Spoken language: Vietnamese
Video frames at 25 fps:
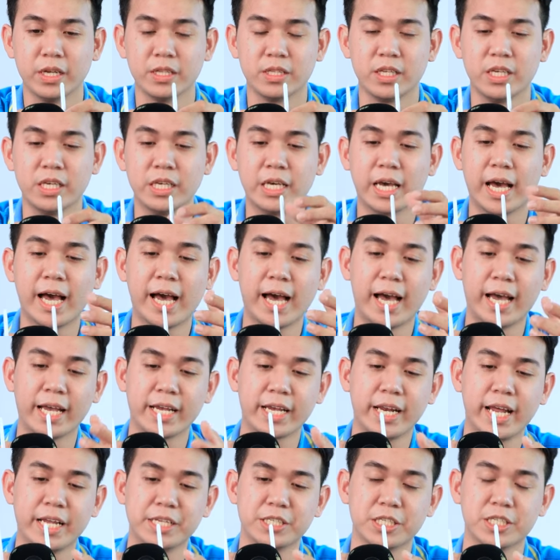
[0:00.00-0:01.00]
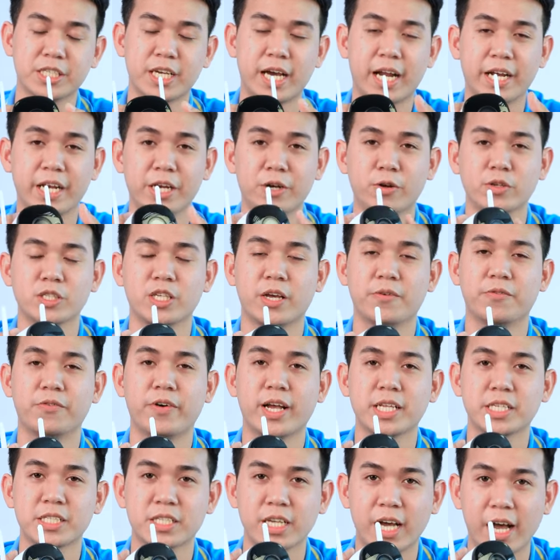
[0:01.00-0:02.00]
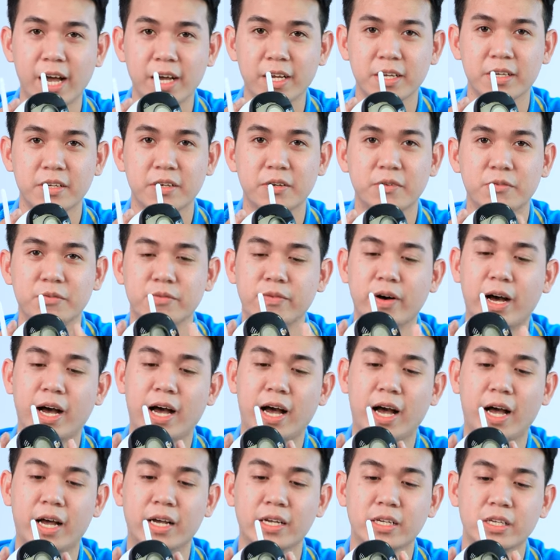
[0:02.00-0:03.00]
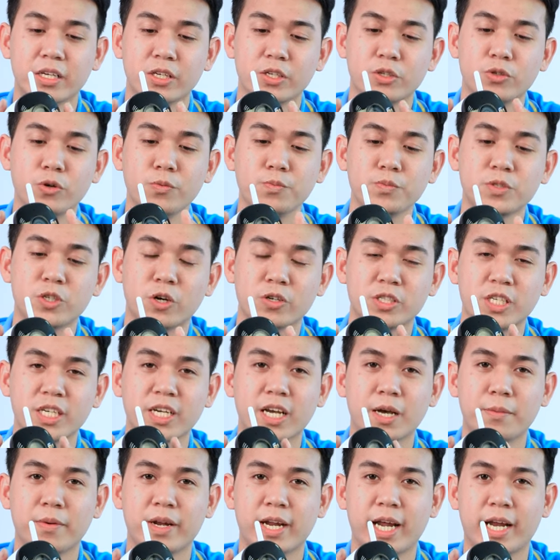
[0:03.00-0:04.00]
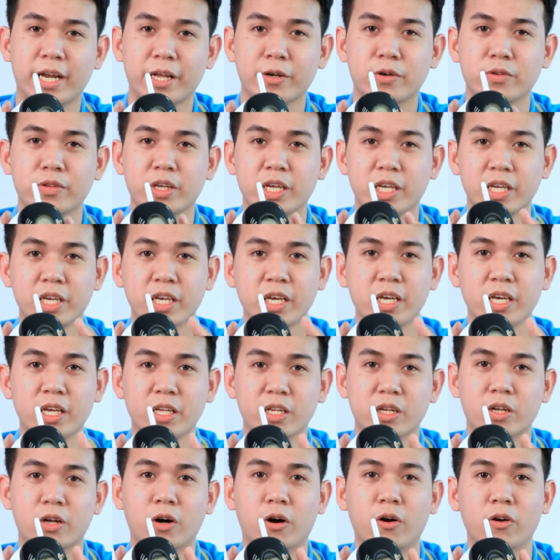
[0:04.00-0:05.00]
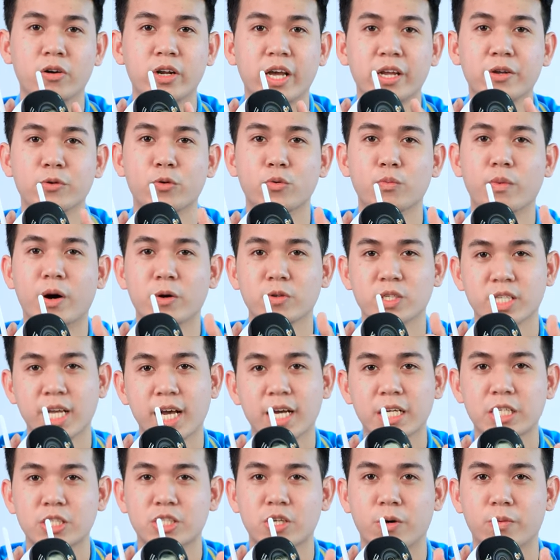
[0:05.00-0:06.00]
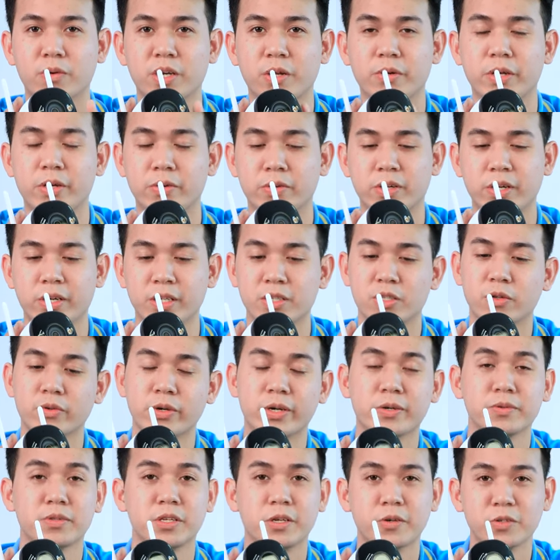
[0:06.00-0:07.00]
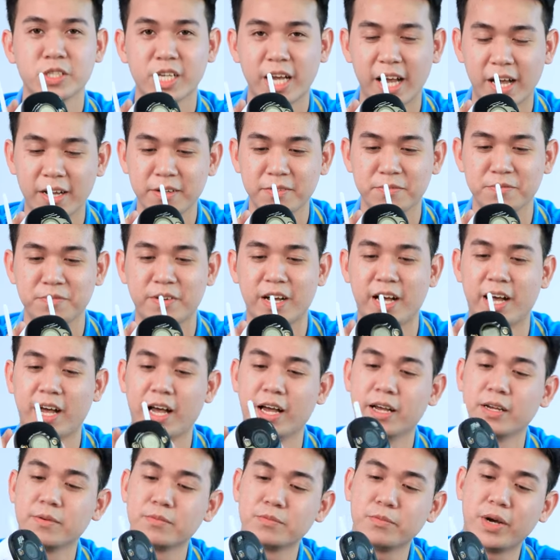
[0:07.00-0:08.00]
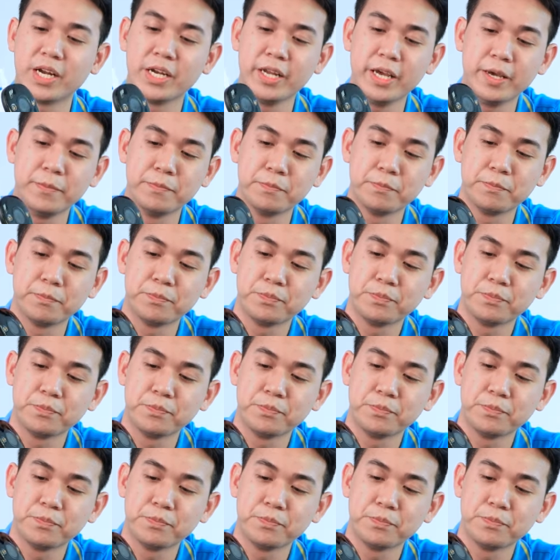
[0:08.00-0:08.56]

thì hai cái đèn trợ sáng này nó sẽ phát sáng và giúp cho chiếc camera này có thể ghi hình có đầy đủ màu sắc trong cái điều kiện thiếu sáng và ban đêm